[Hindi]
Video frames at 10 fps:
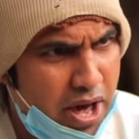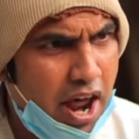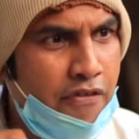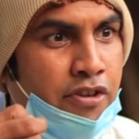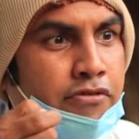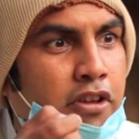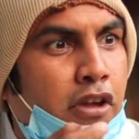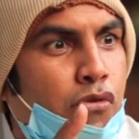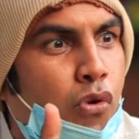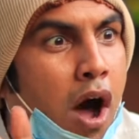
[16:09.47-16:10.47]
बना दिया
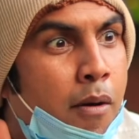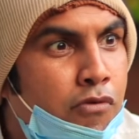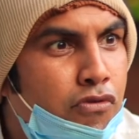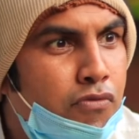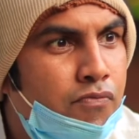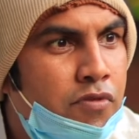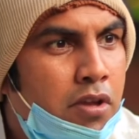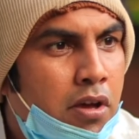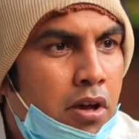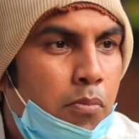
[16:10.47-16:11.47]
चाचा जुकाम को
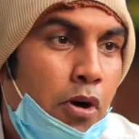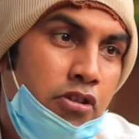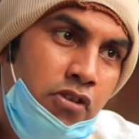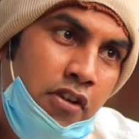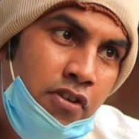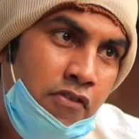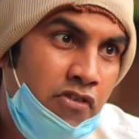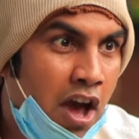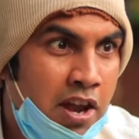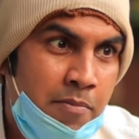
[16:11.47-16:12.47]
पर चाचा
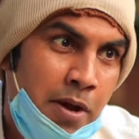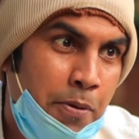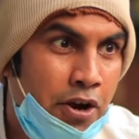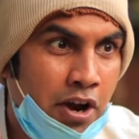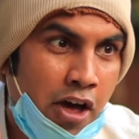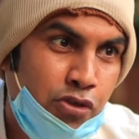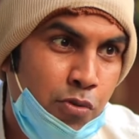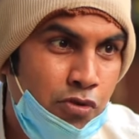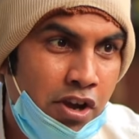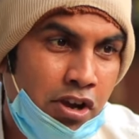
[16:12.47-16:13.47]
जालिम ने फिर रात
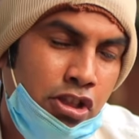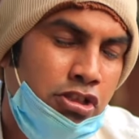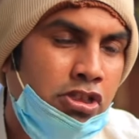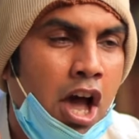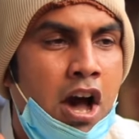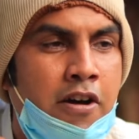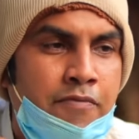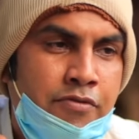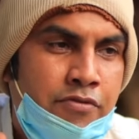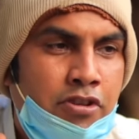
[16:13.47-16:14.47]
को मुझे कितना
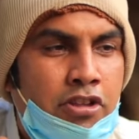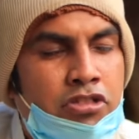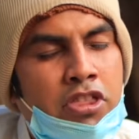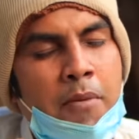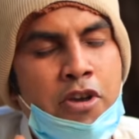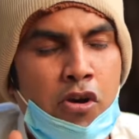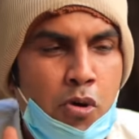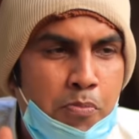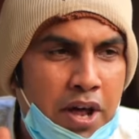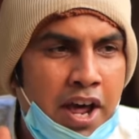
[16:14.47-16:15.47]
कितना
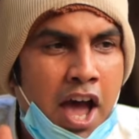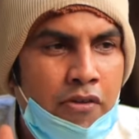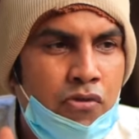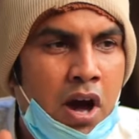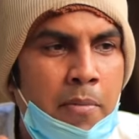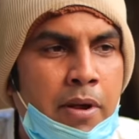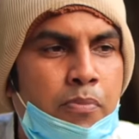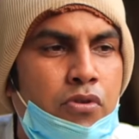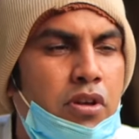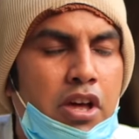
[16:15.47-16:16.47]
बेवकूफ़ बना जुकाम न
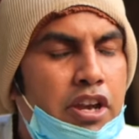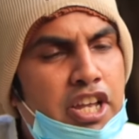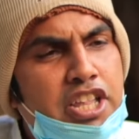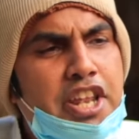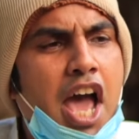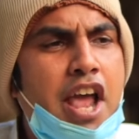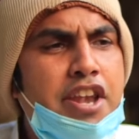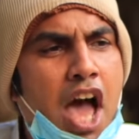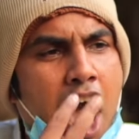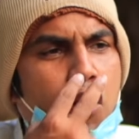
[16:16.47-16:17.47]
नींद ना आई
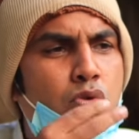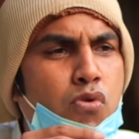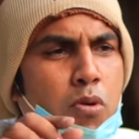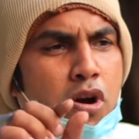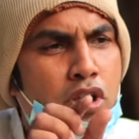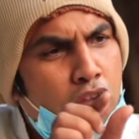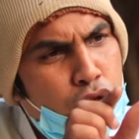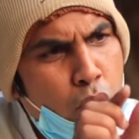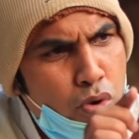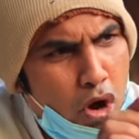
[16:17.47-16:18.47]
नाकू को
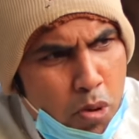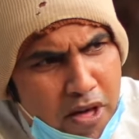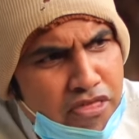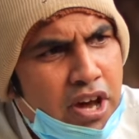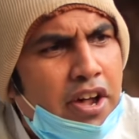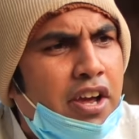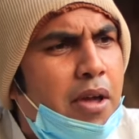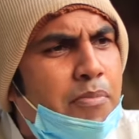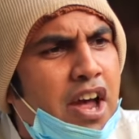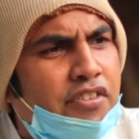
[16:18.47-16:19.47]
नथुनों को बंद
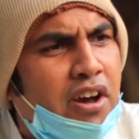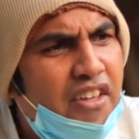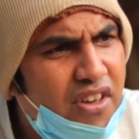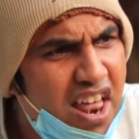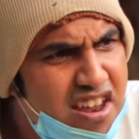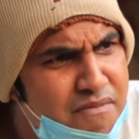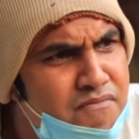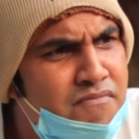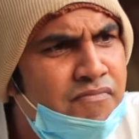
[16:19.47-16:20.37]
करके बैठ गया जालिम